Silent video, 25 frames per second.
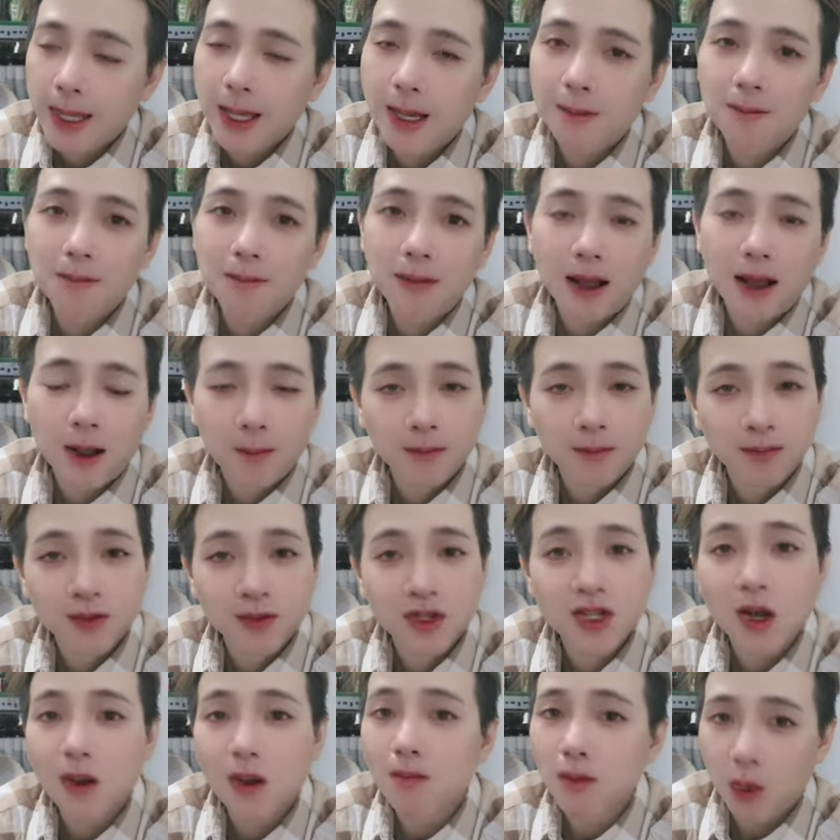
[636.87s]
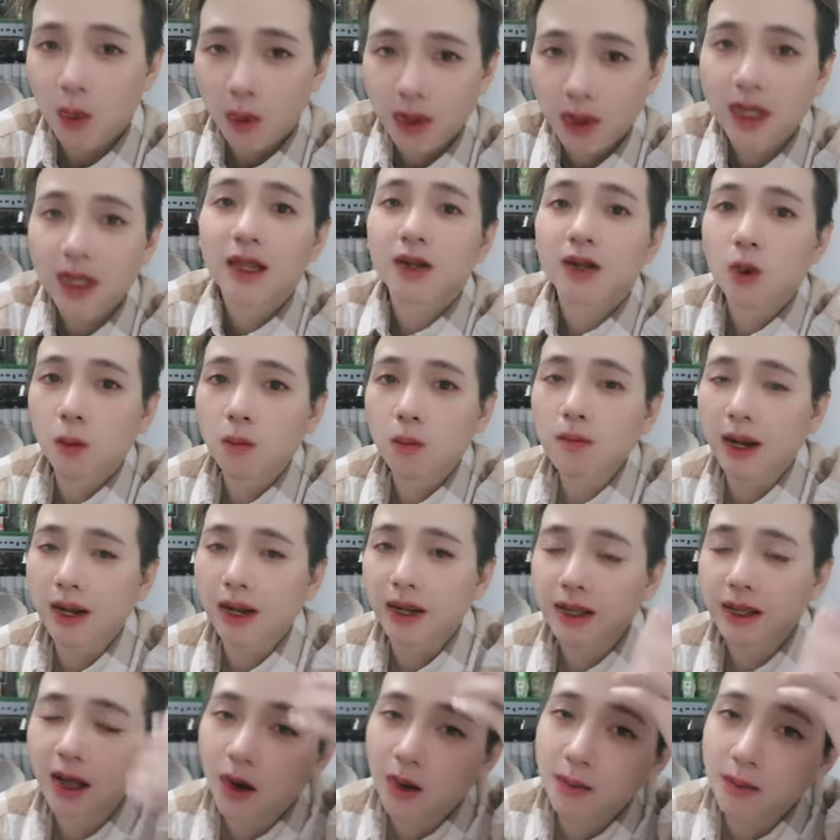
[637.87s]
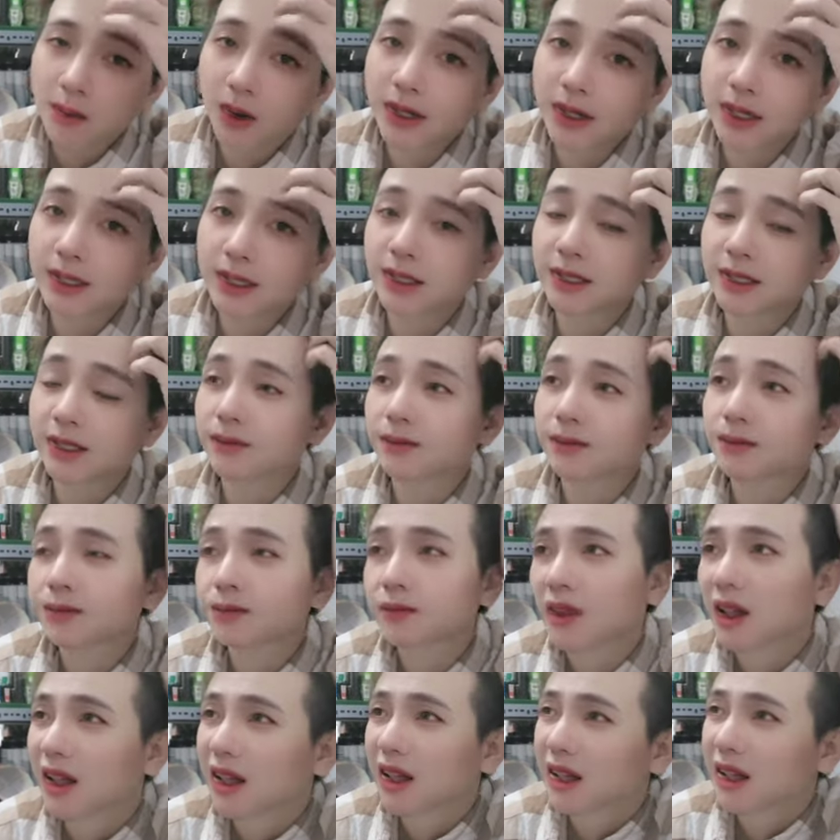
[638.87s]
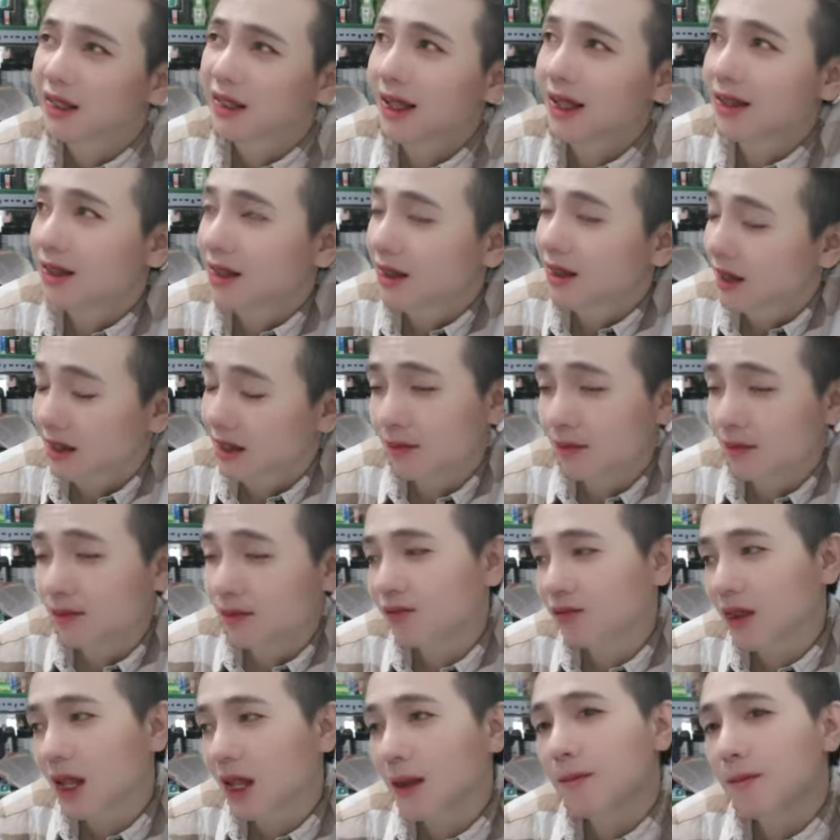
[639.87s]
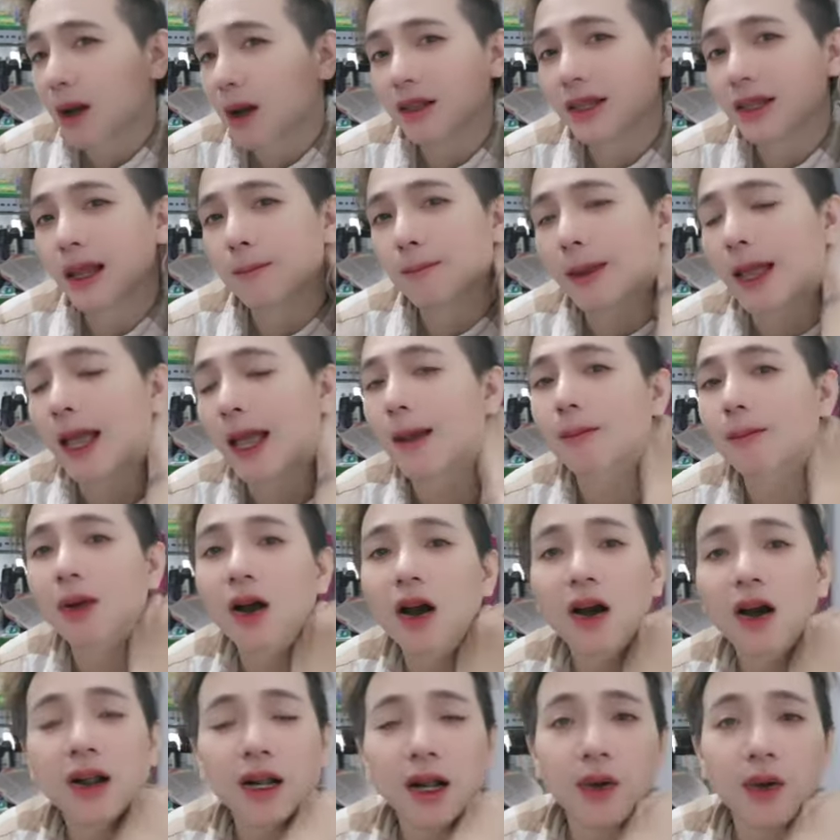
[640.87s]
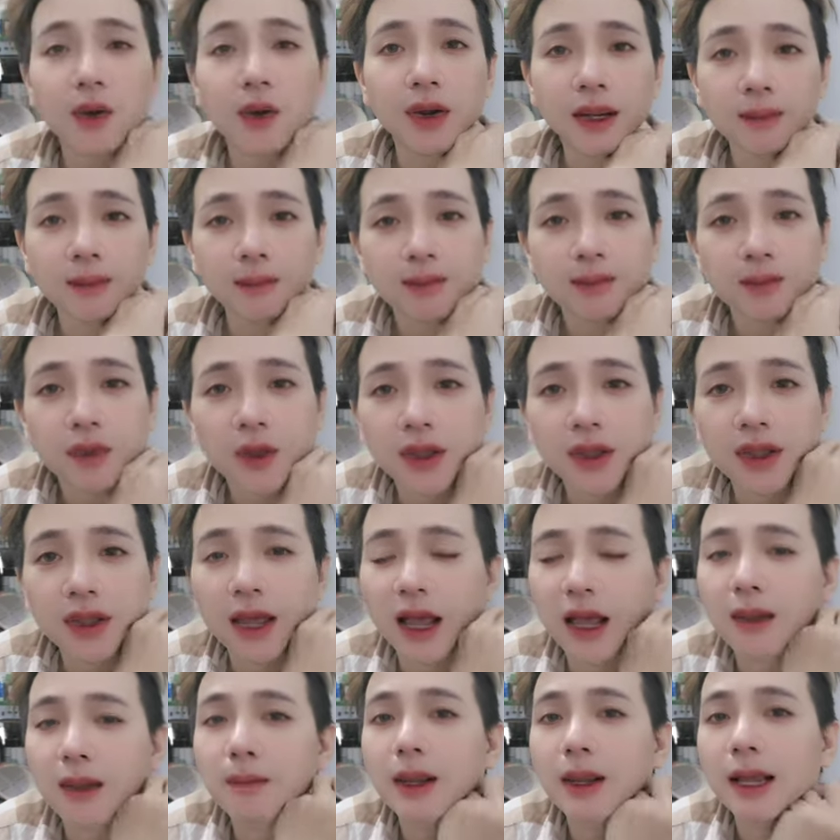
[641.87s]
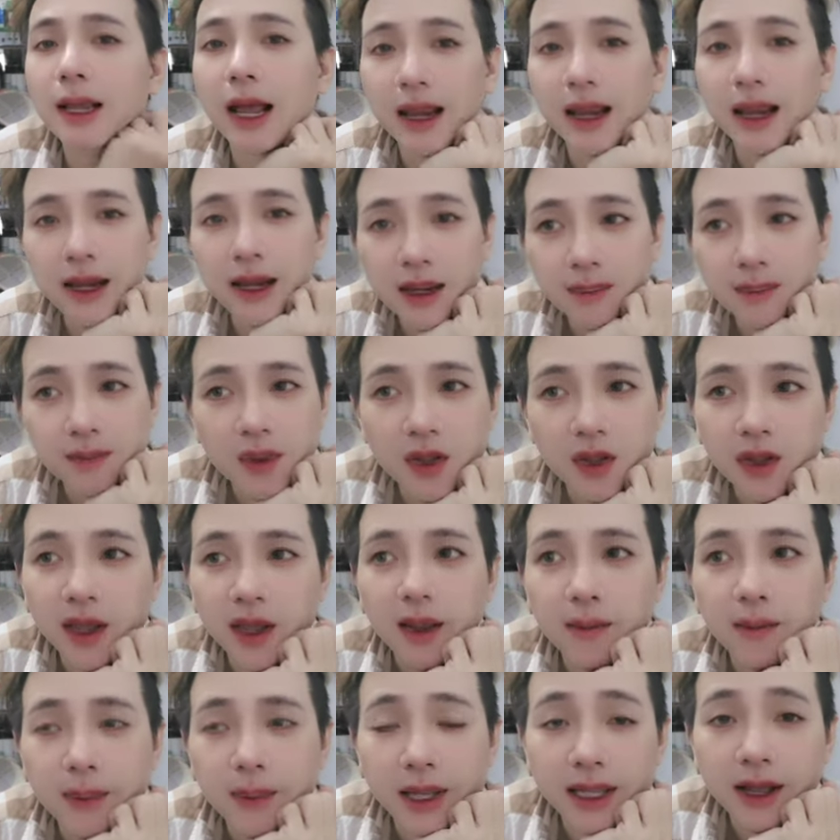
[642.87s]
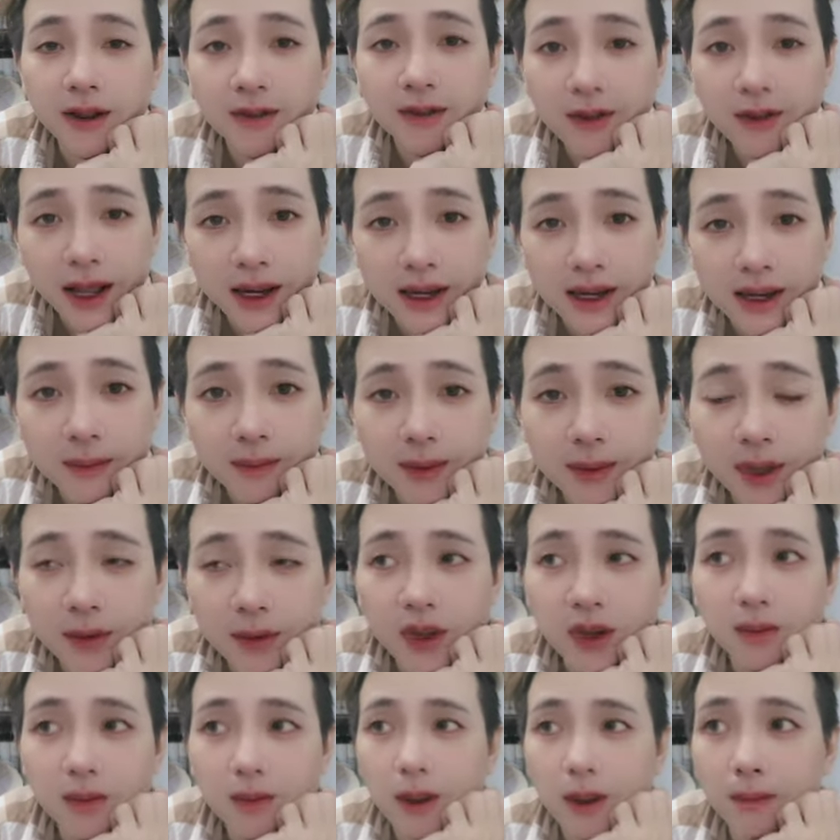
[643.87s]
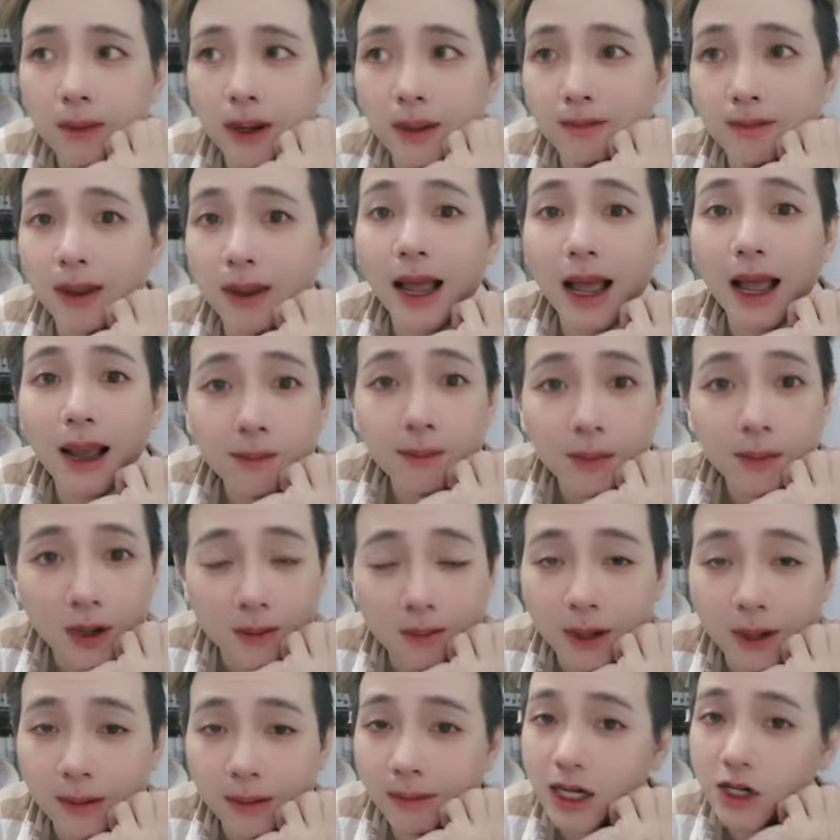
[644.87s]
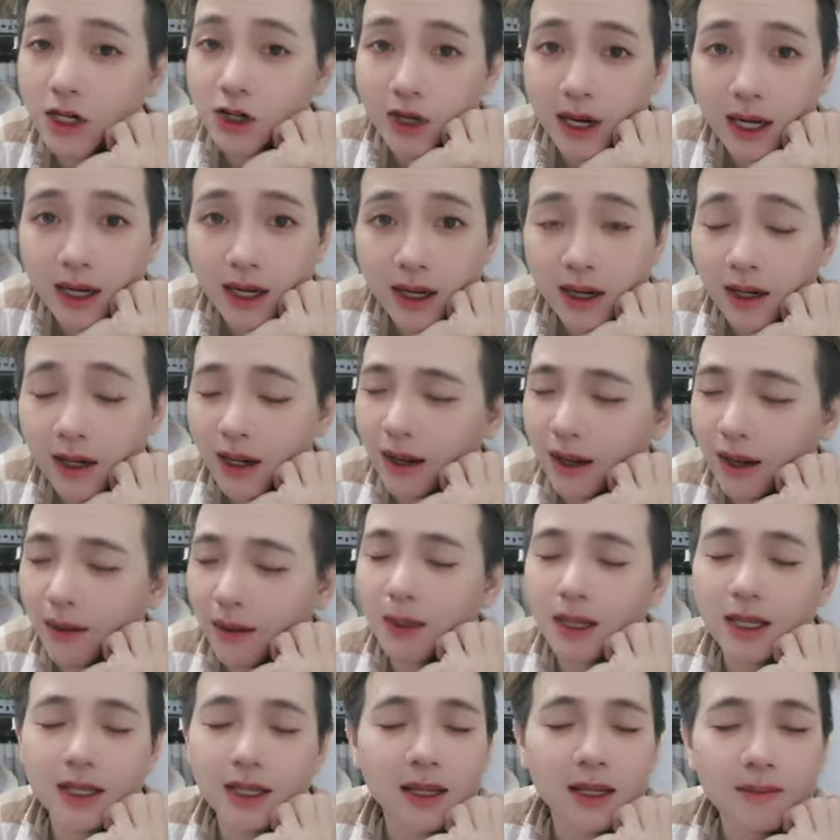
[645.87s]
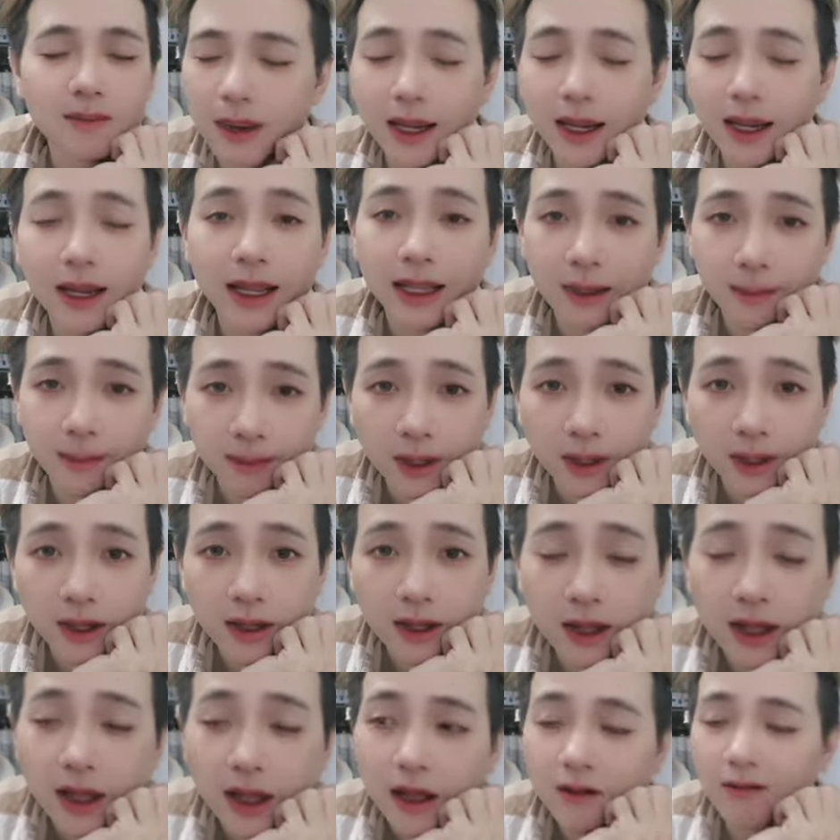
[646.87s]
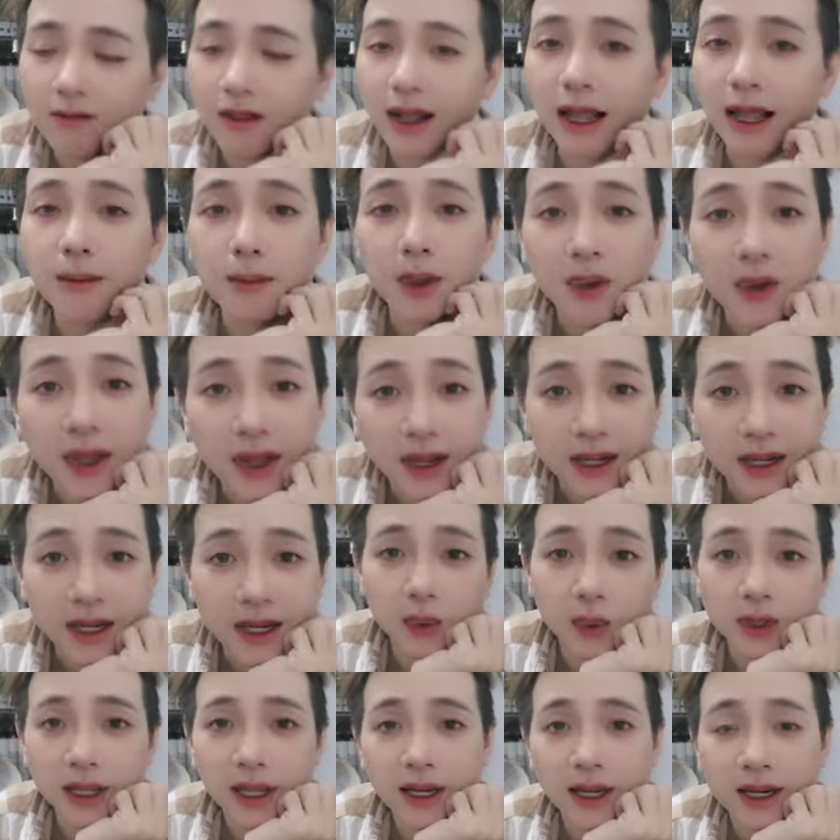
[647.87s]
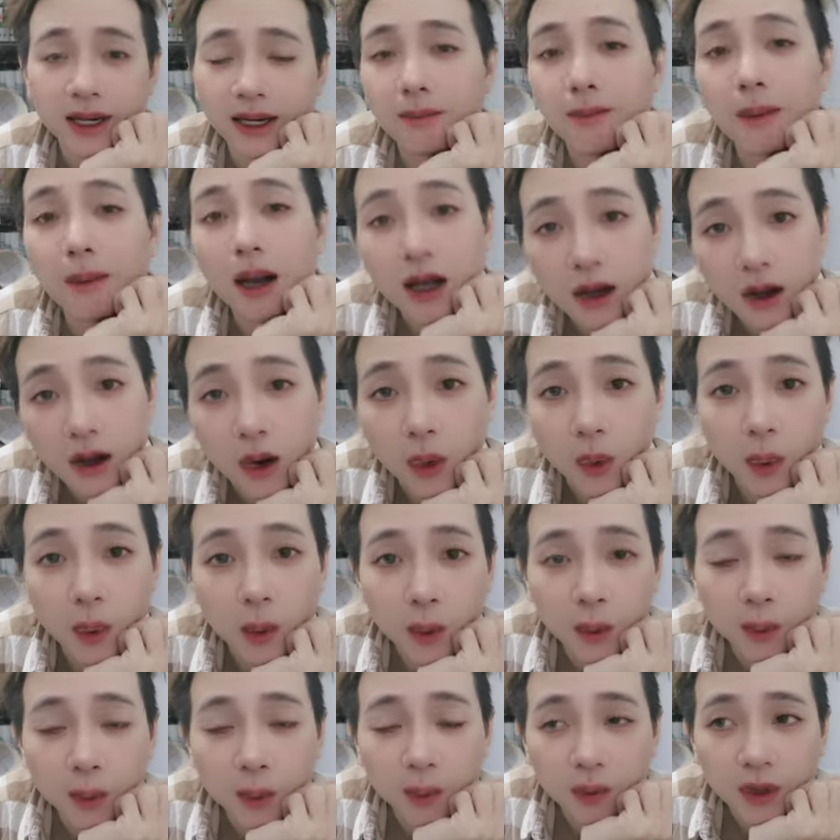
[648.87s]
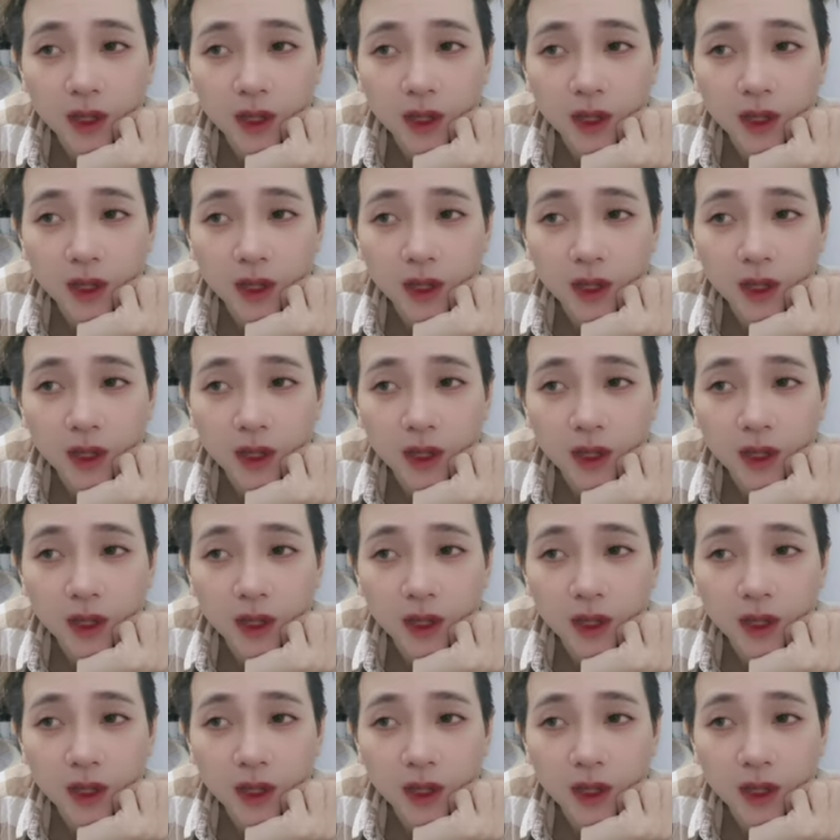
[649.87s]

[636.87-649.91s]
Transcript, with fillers: nhưng mà sớm muộn gì cũng bị thôi mọi người tại vì cái bệnh trầm cảm khó nói lắm nó dễ bị ấy lắm nó dễ bị tái phát lắm nếu như mà mình bị áp lực mình bị stress đó là mình sẽ bị ngay lập tức và cái biểu hiện đầu tiên là mất ngủ